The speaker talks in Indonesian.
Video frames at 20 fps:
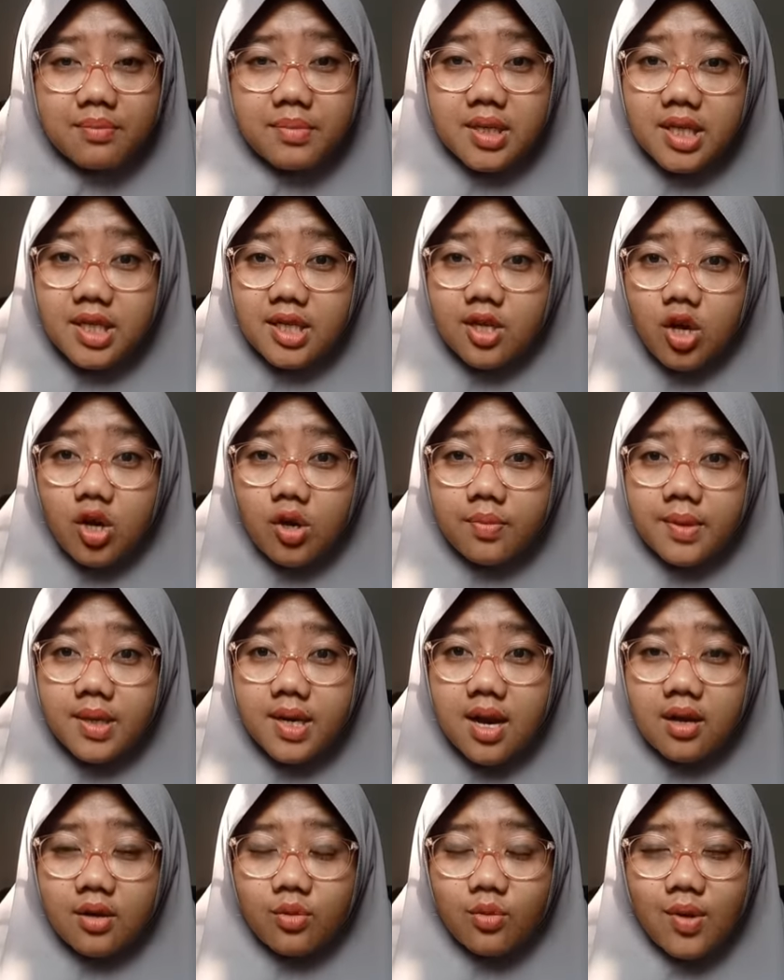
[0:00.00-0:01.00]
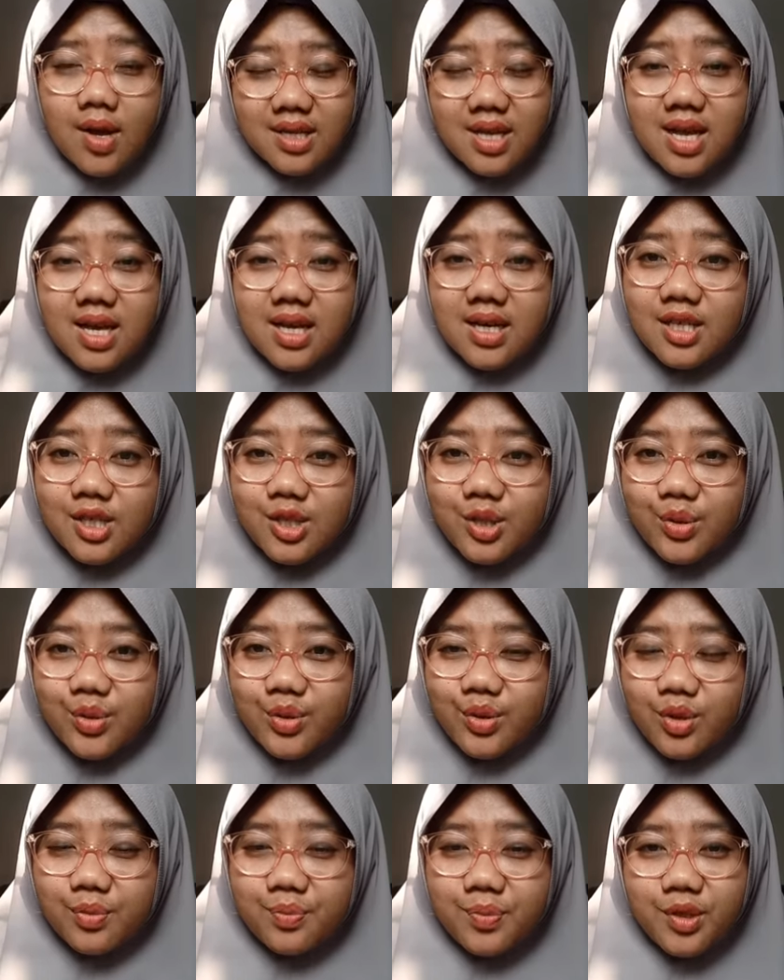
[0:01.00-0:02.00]
Beliau berdakwah ke
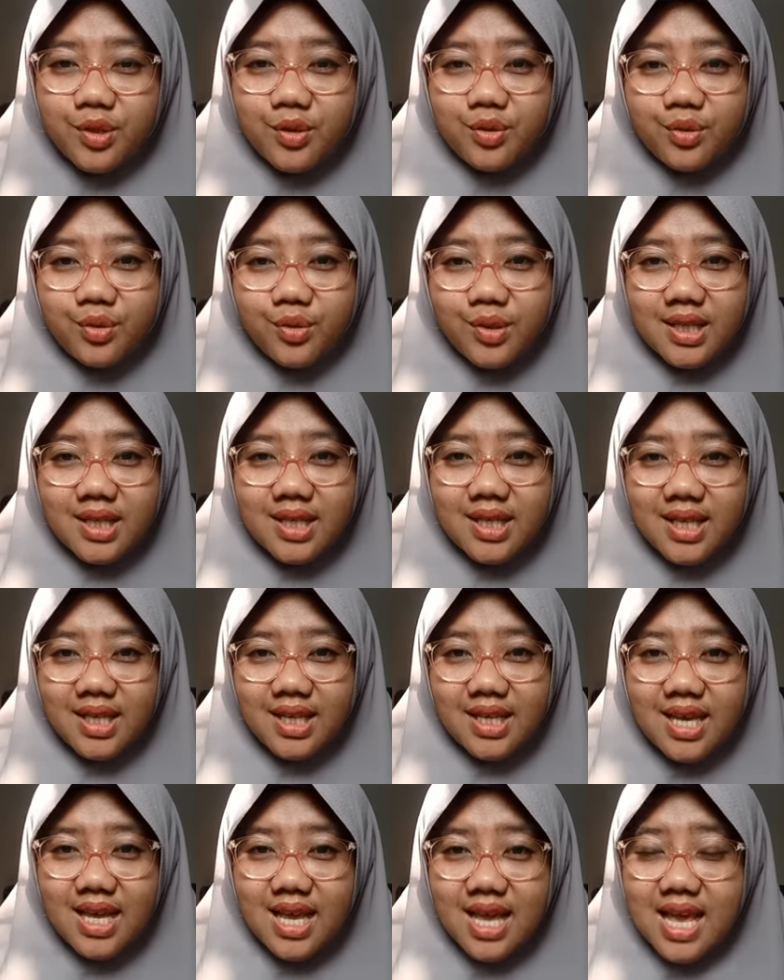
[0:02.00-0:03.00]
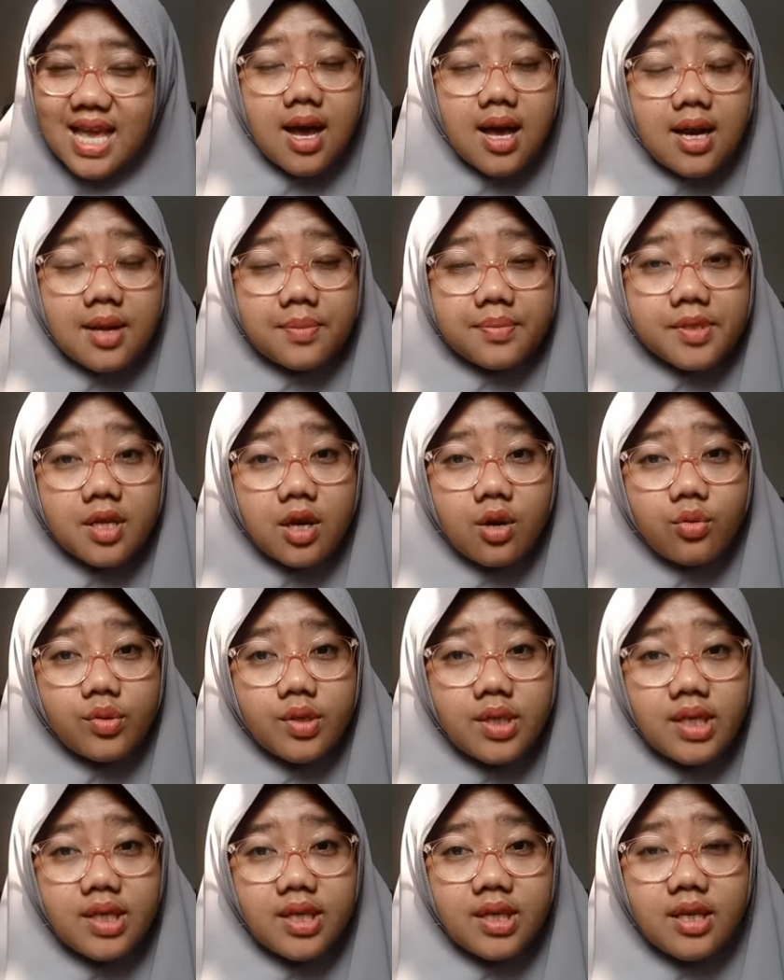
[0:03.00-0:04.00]
seluruh penjuru negeri, Arab
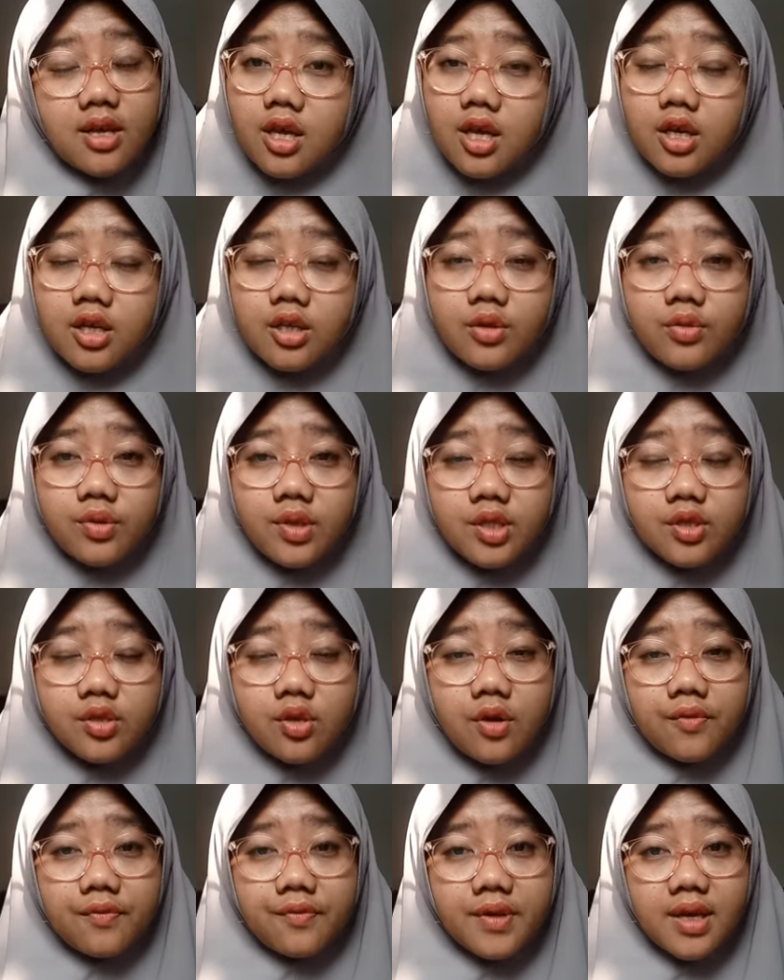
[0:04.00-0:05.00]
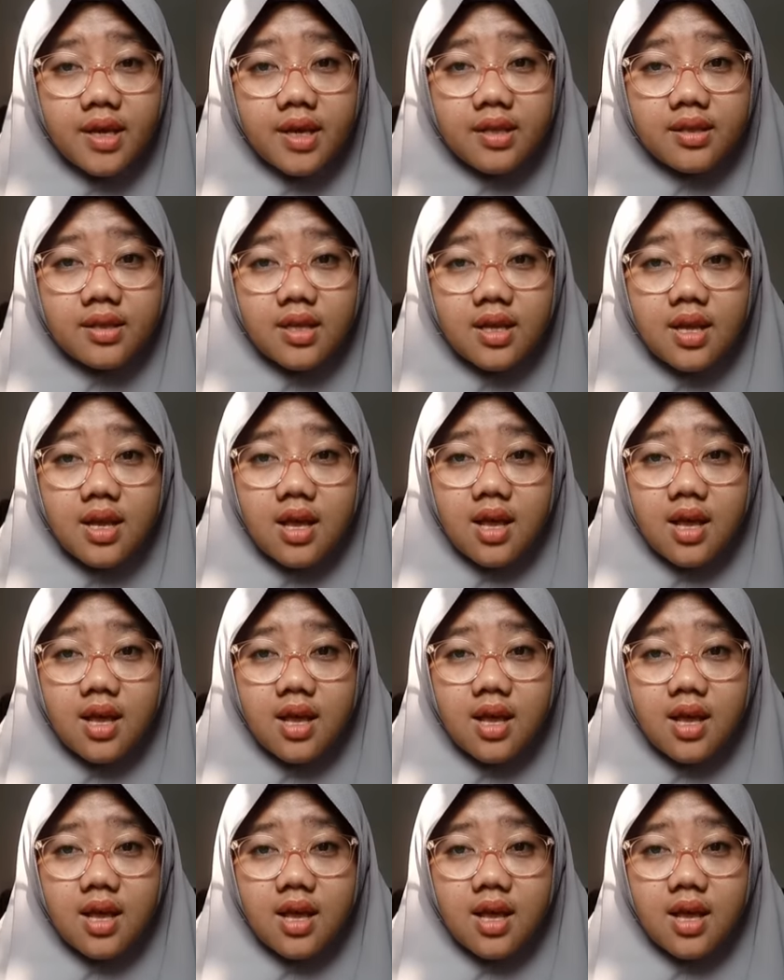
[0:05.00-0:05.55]
Saudi, Uni Soviet,